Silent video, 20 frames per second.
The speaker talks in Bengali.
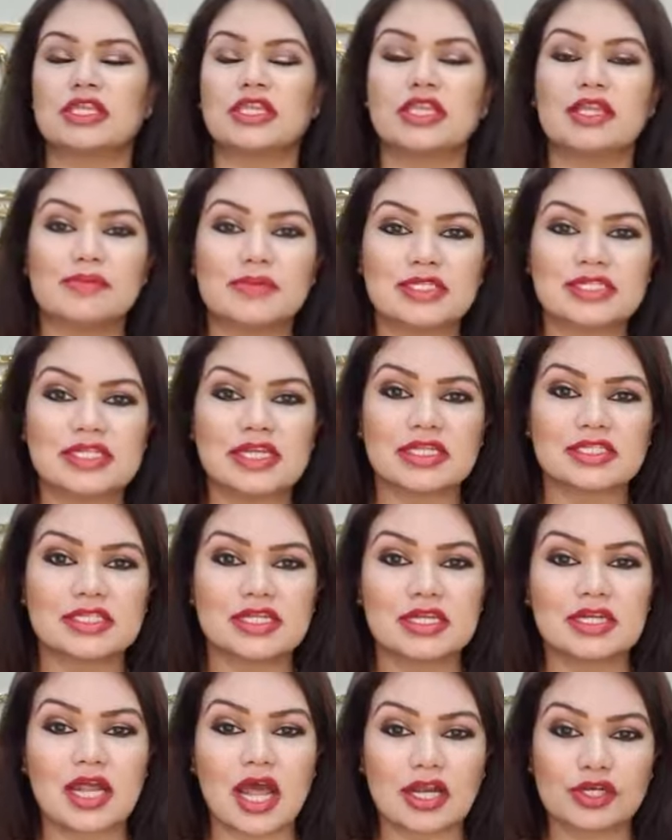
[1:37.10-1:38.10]
তিন নম্বর
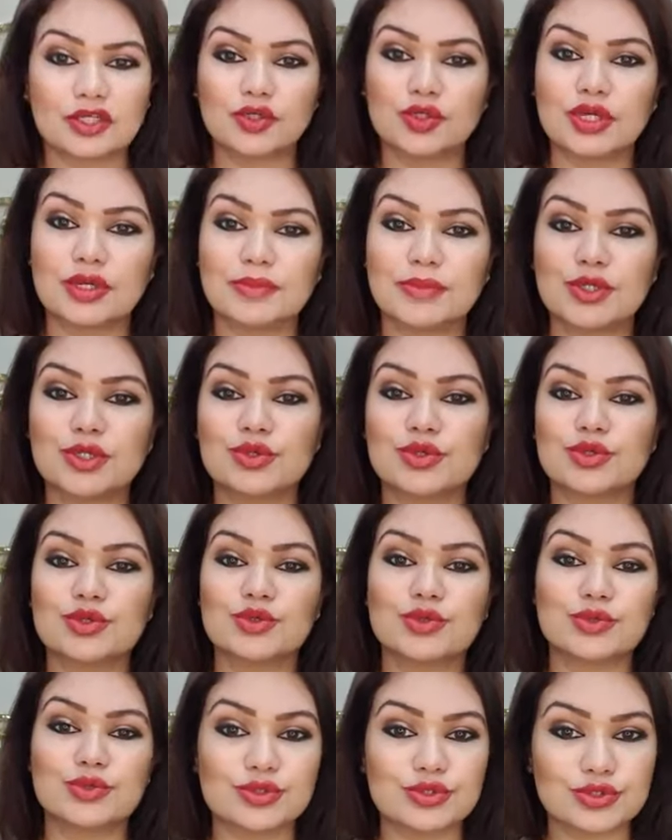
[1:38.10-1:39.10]
সেক্টর আঠেরো নম্বর
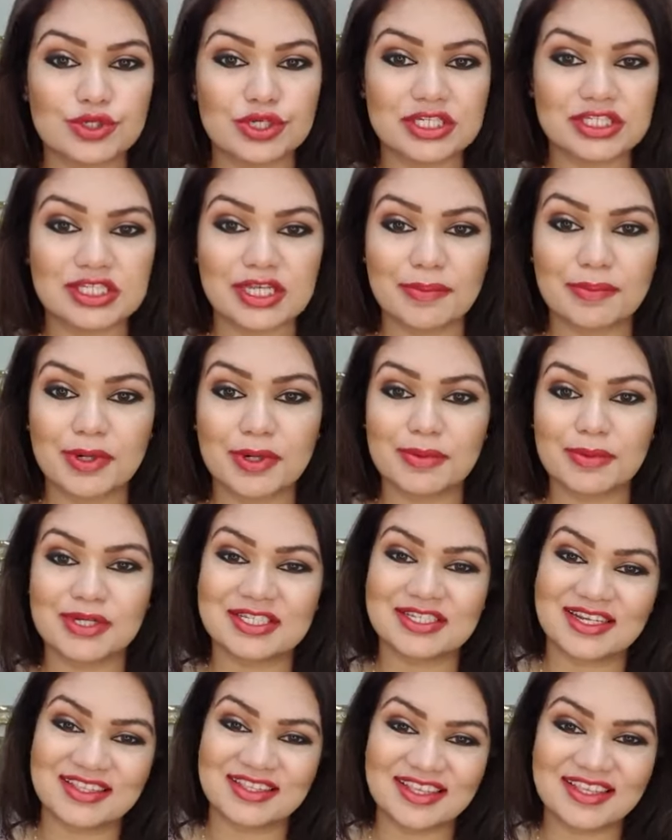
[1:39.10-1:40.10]
রোড উনচল্লিশ নম্বর
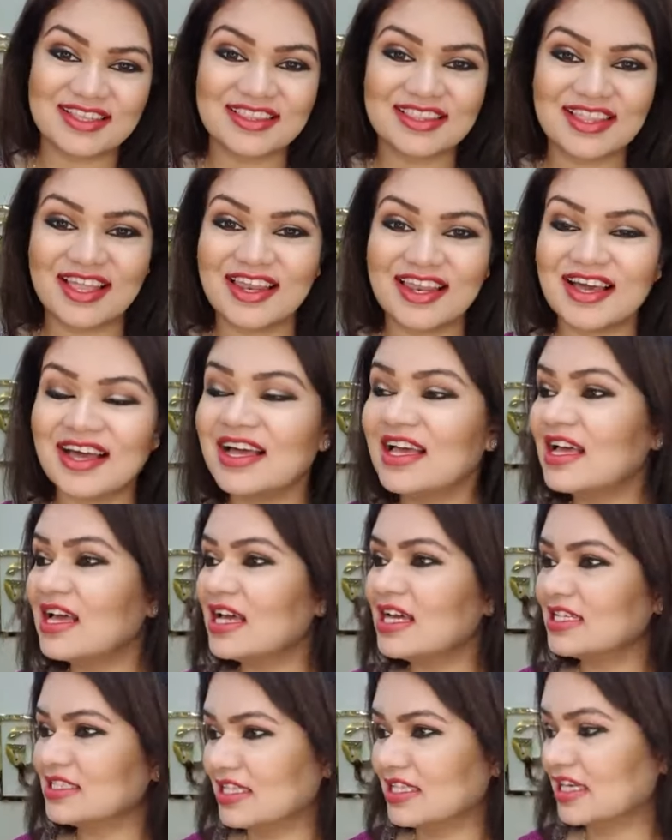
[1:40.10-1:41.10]
বাসার তিনতলা
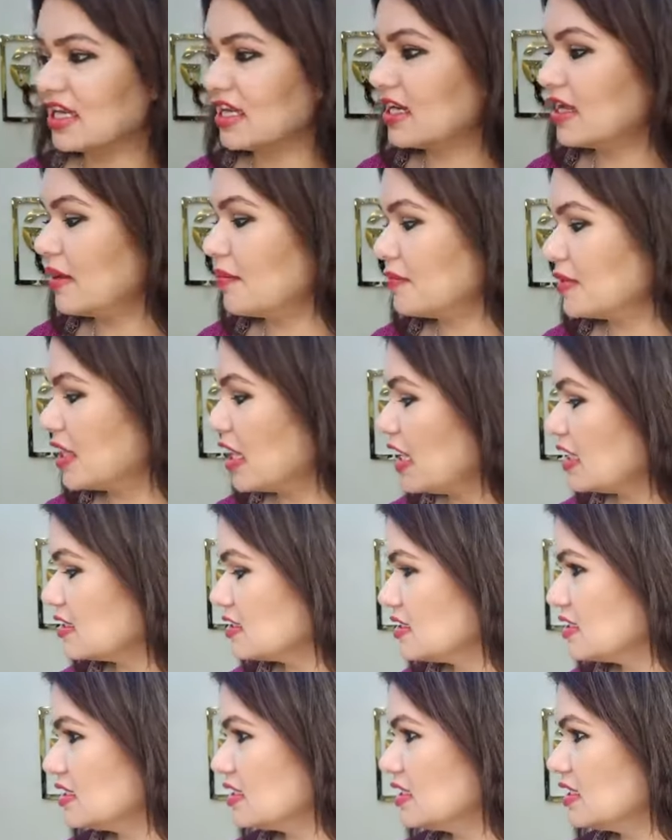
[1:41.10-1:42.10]
সেখানে আমি
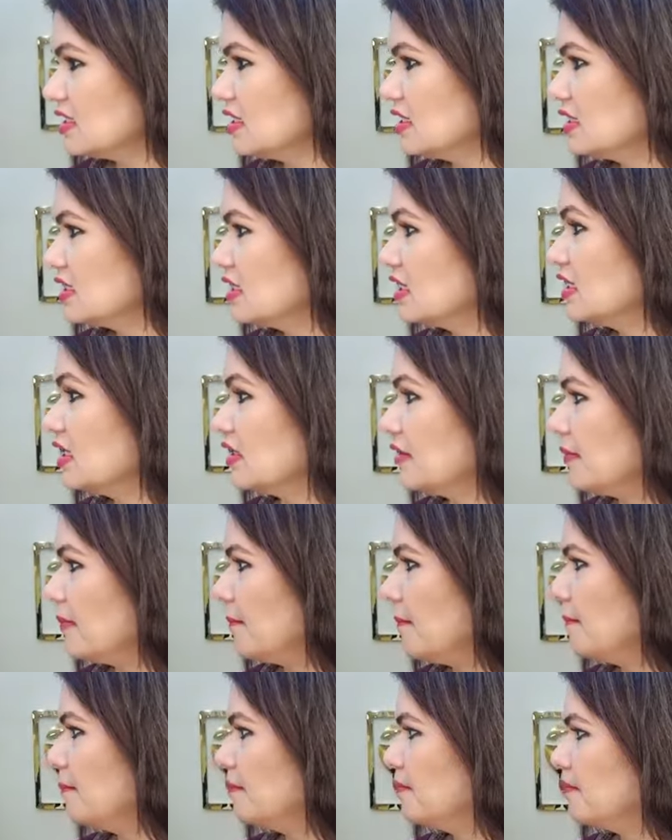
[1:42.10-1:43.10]
আছি কি
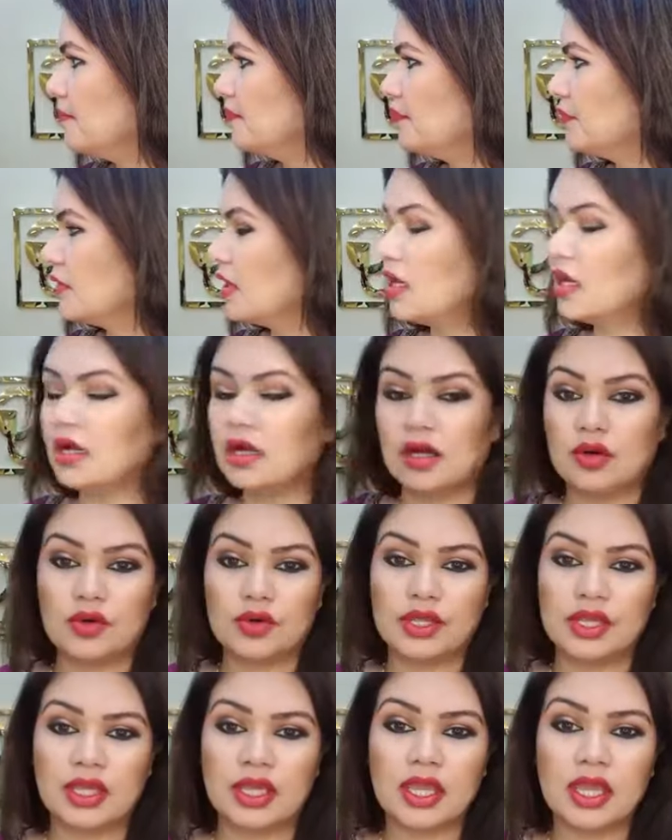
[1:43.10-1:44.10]

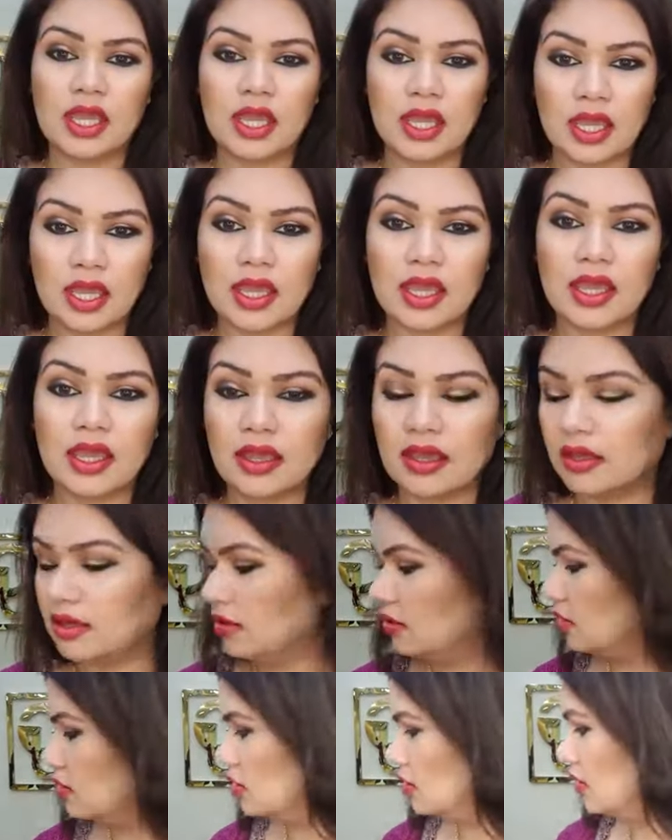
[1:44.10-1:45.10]
ওকে হ্যাঁ
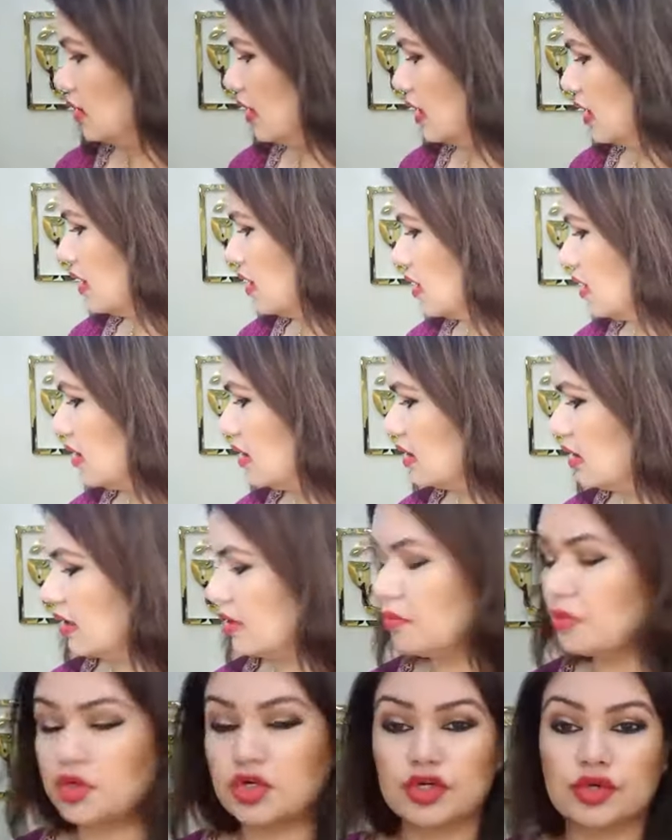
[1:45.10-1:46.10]
এখানে
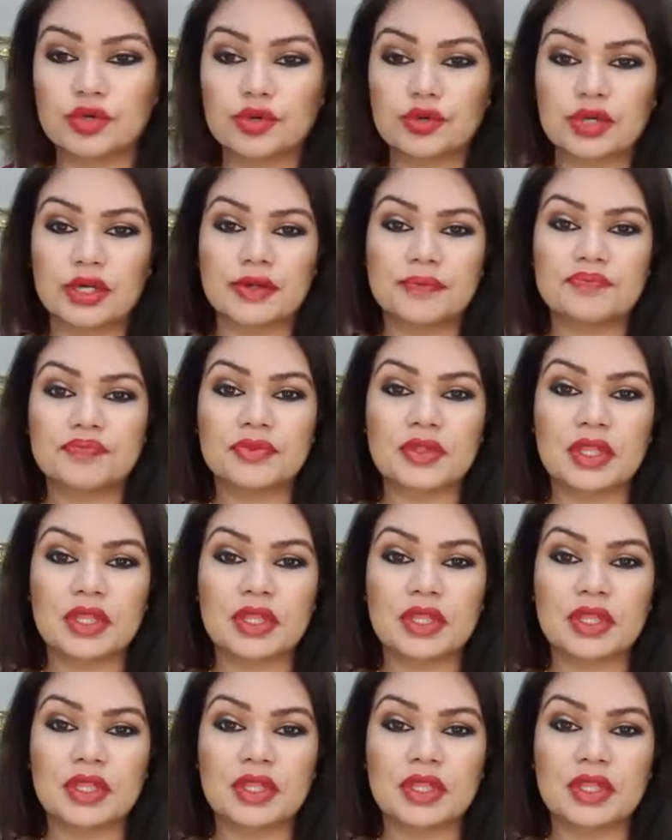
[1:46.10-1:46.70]
নাই মনে হয় ওখানে